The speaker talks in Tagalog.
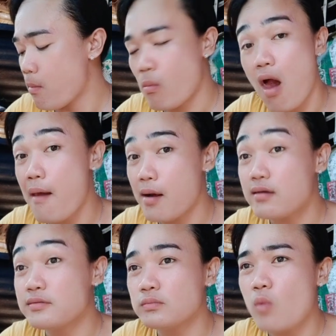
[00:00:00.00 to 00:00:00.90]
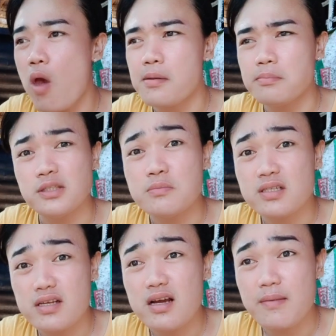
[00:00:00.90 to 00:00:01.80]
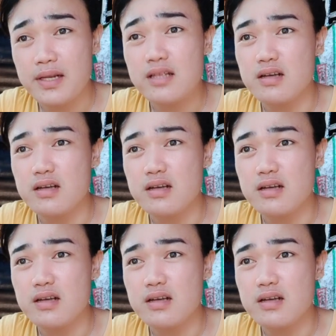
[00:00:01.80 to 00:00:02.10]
Uh -uh. Pero masaya pa rin kami.